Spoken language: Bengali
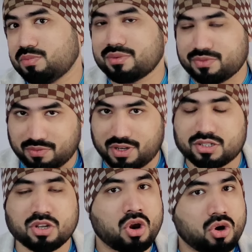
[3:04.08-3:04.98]
অফ দ্য
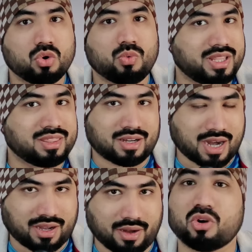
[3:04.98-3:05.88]
ফেভারিটস টু উইন দ্য
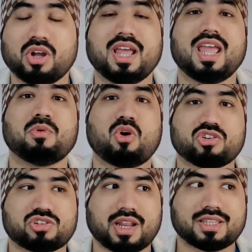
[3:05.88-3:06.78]
টাইটেল এবং
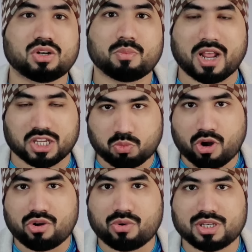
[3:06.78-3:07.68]
অস্ট্রেলিয়া যে যেগুলো প্লাস
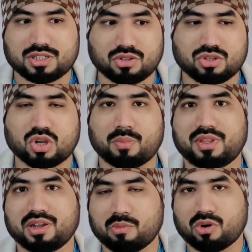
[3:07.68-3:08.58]
পয়েন্ট রয়েছে সেটা হচ্ছে
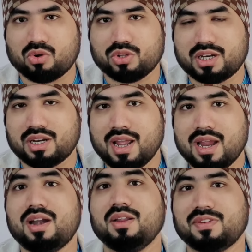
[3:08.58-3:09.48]
সবথেকে বড় ওদের
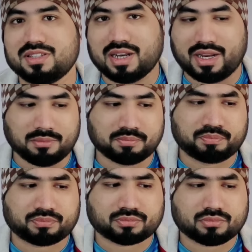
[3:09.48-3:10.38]
ডিফেন্স লাইন
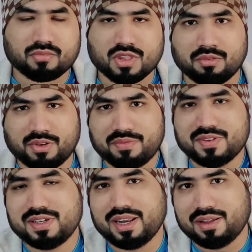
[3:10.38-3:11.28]
ওই
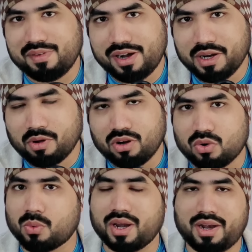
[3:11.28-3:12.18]
ফিজিক্যাল এবিলিটি বলো
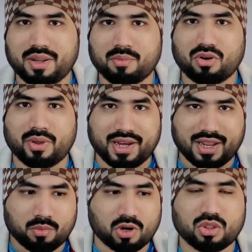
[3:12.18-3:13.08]
কোয়ালিটি বলো
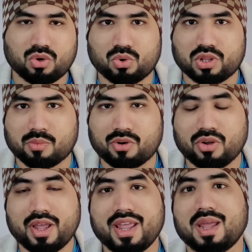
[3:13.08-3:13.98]
এরিয়াল বলো দক্ষতা বলো
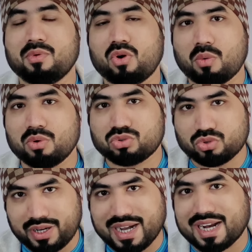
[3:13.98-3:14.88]
এবং
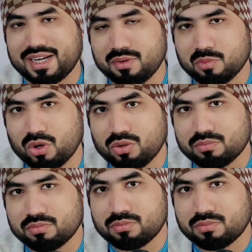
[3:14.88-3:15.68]
অবশ্যই ট্যাকলিং বলো